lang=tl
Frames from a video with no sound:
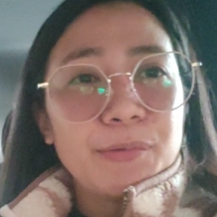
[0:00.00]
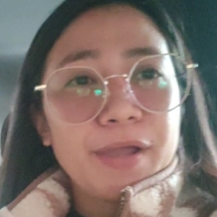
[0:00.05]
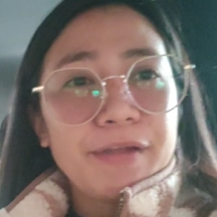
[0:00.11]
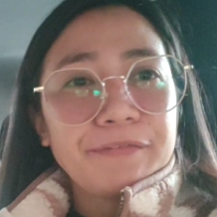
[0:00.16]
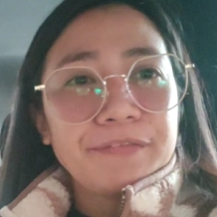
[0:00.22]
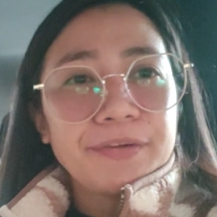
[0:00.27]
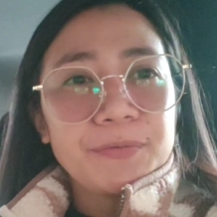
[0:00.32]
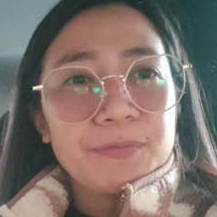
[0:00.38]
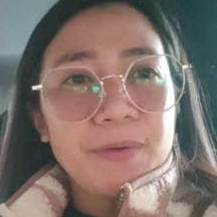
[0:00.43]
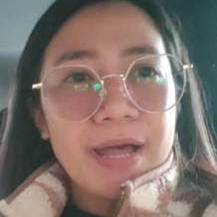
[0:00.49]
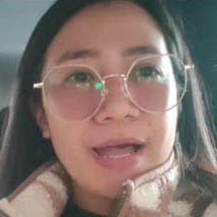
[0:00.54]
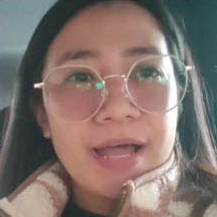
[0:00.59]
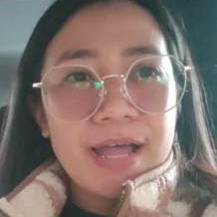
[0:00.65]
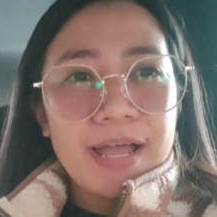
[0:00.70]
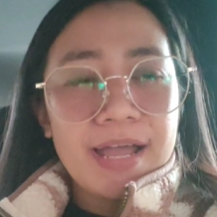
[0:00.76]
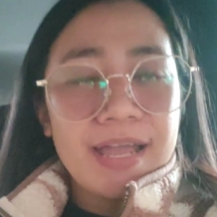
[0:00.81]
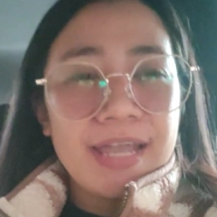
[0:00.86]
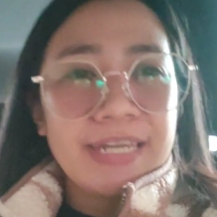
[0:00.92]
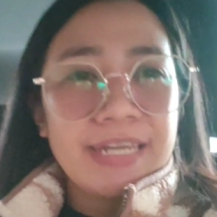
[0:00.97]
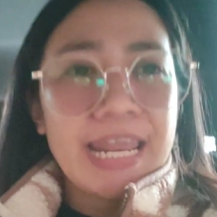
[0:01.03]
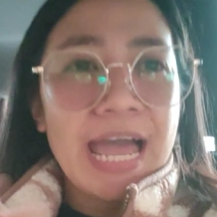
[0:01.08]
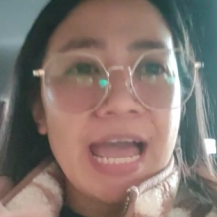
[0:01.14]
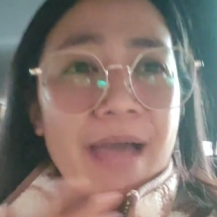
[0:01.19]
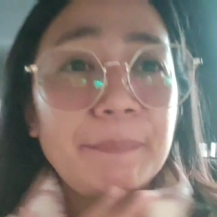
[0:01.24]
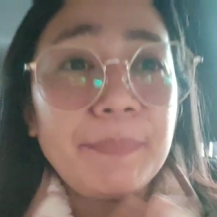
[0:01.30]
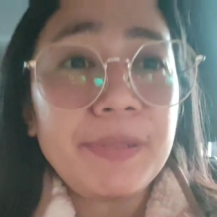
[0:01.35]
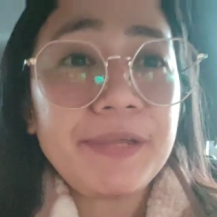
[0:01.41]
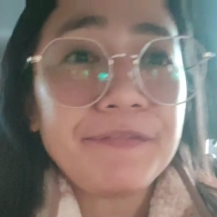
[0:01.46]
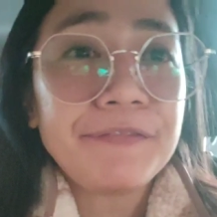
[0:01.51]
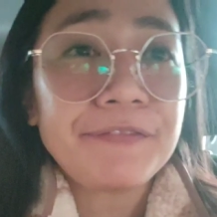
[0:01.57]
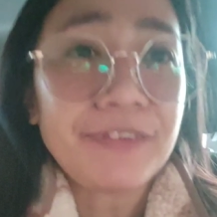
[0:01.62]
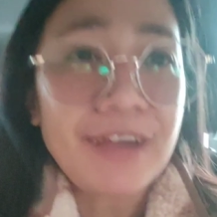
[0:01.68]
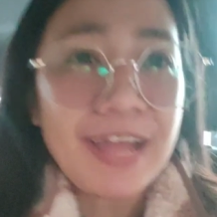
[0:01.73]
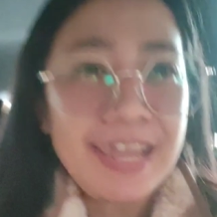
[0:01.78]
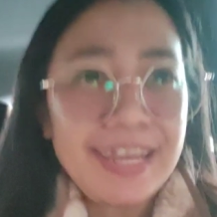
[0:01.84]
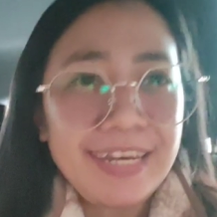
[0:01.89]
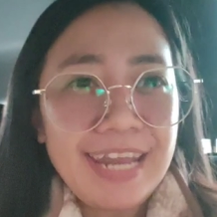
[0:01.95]
Hello everyone! Happy
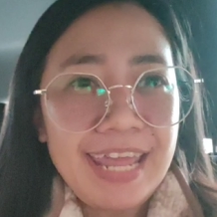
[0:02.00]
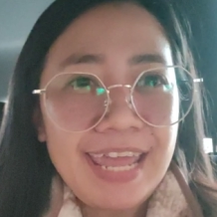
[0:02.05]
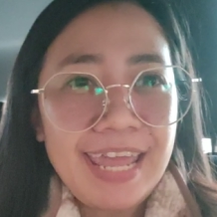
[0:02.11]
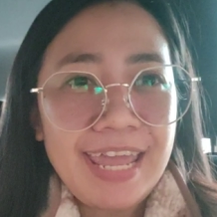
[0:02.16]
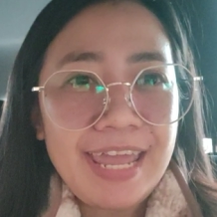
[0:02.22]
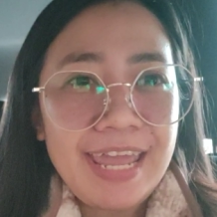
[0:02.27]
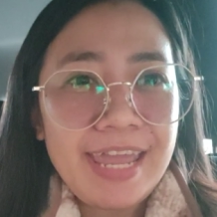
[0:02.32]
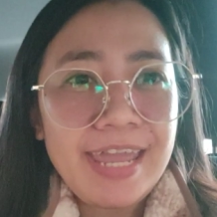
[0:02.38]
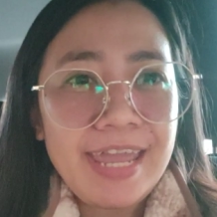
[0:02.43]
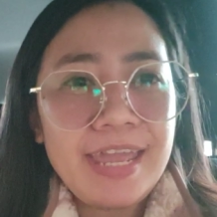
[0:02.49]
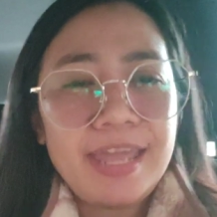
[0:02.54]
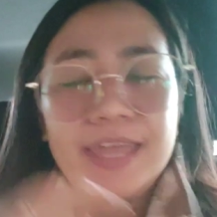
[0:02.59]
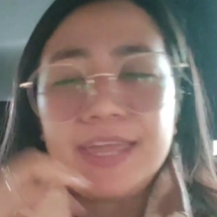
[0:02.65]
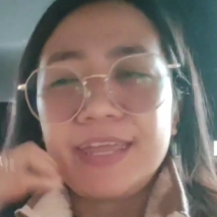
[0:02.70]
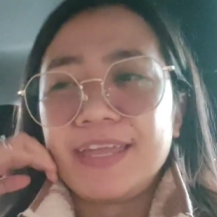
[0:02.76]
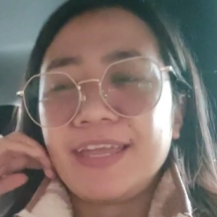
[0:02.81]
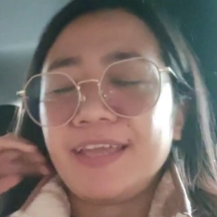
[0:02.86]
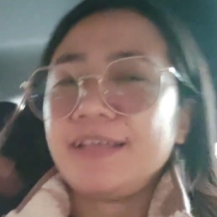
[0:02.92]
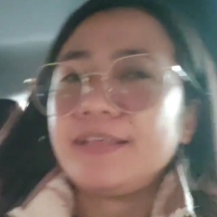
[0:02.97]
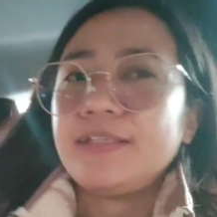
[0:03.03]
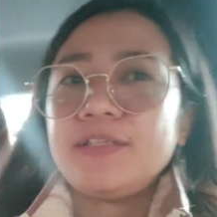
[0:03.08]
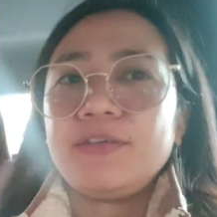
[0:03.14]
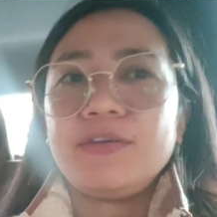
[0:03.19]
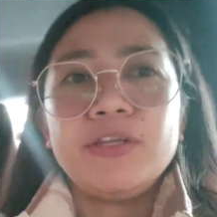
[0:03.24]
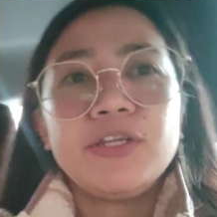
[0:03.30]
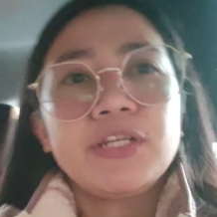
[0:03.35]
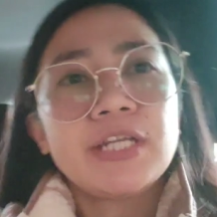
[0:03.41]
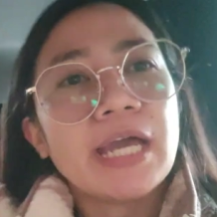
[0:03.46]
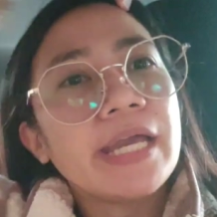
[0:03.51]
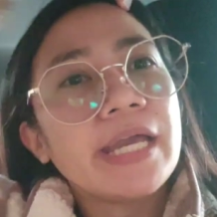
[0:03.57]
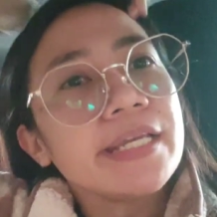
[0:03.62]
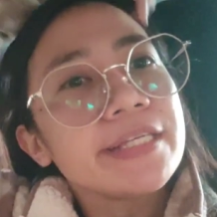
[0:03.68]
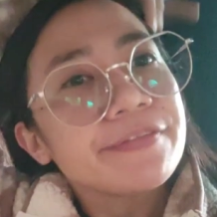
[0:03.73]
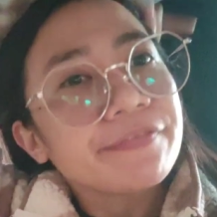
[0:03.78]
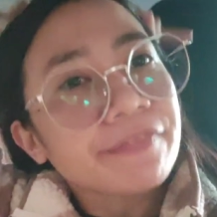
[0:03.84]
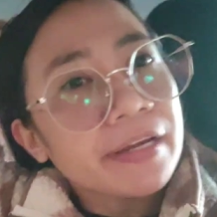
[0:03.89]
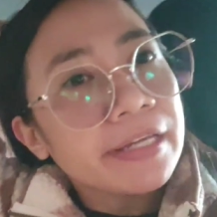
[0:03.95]
Friday! So yun
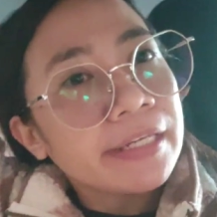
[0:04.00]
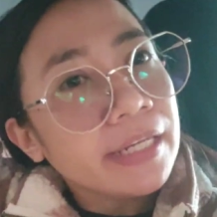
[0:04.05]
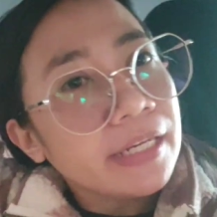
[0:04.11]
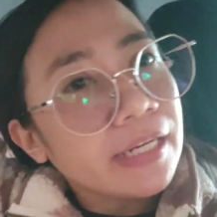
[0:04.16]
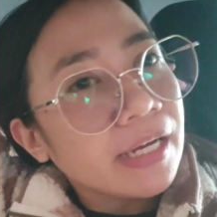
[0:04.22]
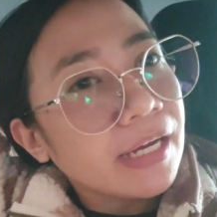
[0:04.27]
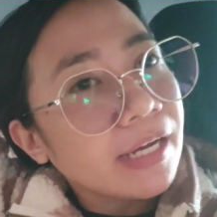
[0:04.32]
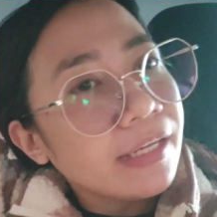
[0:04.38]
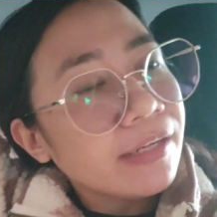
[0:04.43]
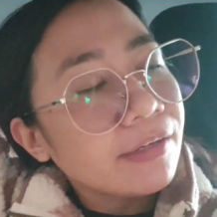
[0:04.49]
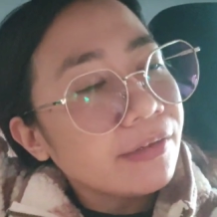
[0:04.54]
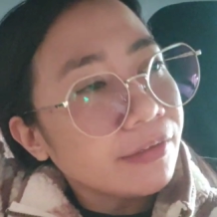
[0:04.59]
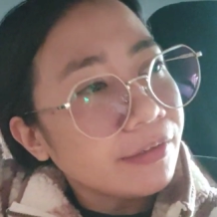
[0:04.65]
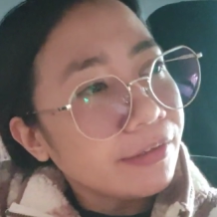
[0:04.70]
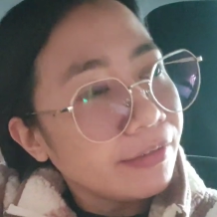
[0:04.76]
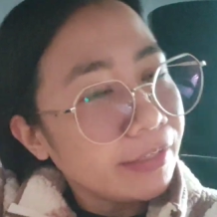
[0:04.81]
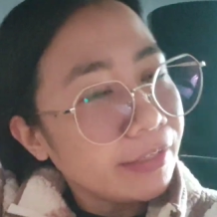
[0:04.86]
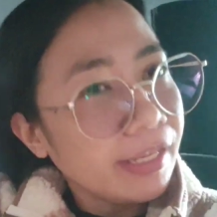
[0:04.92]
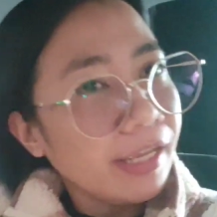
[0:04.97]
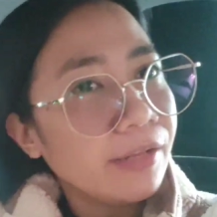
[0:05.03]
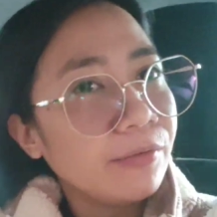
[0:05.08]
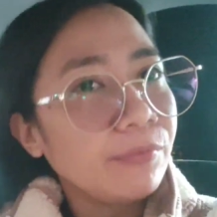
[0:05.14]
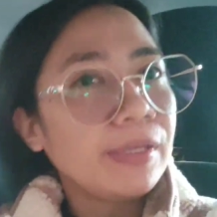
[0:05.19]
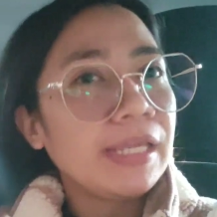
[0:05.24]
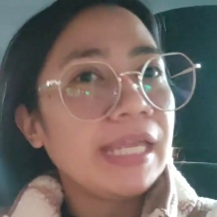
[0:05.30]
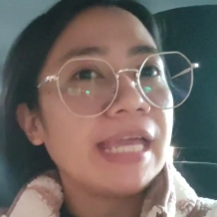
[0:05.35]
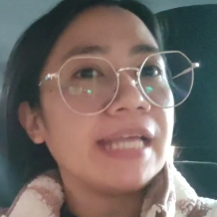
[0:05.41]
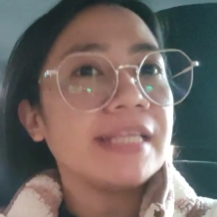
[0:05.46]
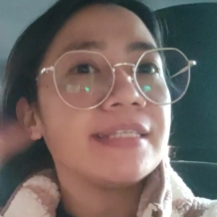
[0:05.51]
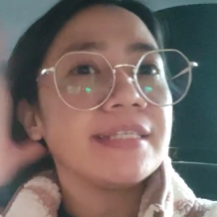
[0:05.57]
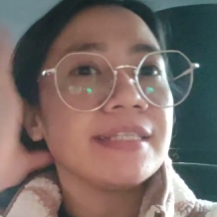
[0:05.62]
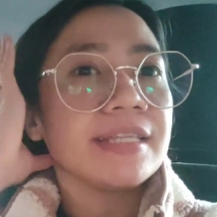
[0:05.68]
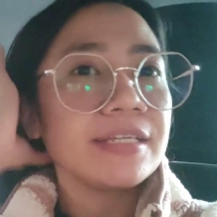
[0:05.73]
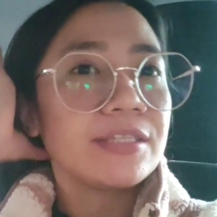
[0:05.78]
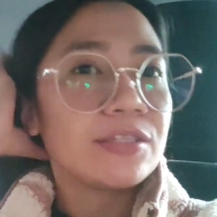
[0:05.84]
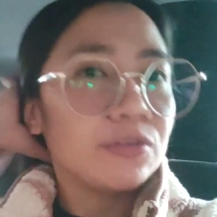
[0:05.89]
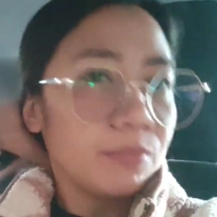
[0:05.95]
guys, Friday na ngayon and
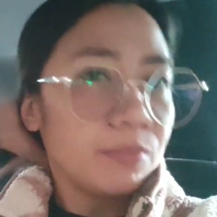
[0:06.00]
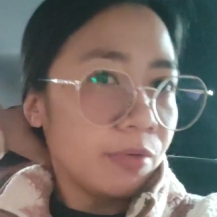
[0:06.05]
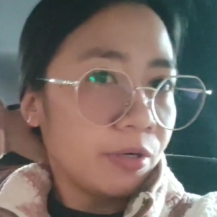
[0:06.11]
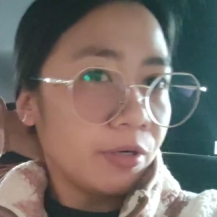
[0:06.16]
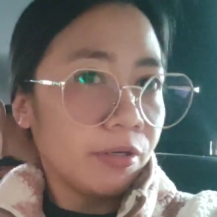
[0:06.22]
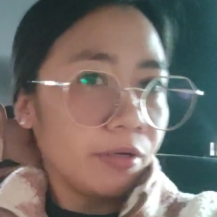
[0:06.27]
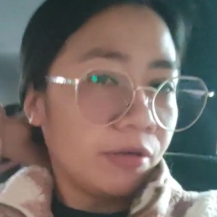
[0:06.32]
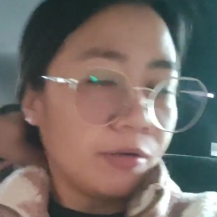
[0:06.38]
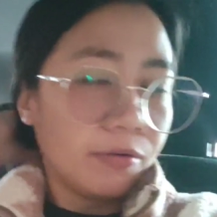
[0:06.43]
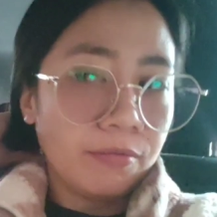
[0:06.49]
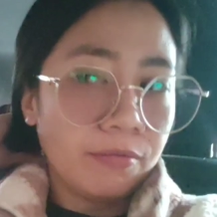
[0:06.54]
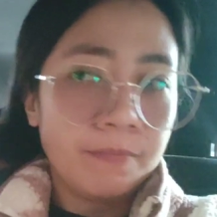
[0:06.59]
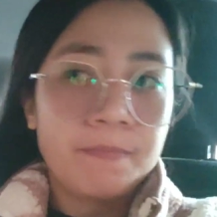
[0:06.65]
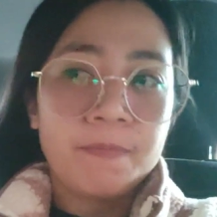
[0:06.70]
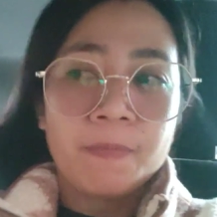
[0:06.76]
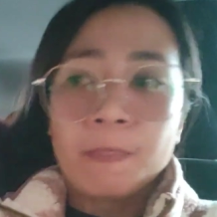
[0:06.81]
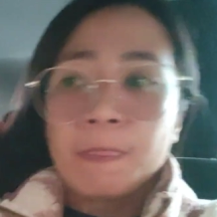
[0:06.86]
weekends na tomorrow.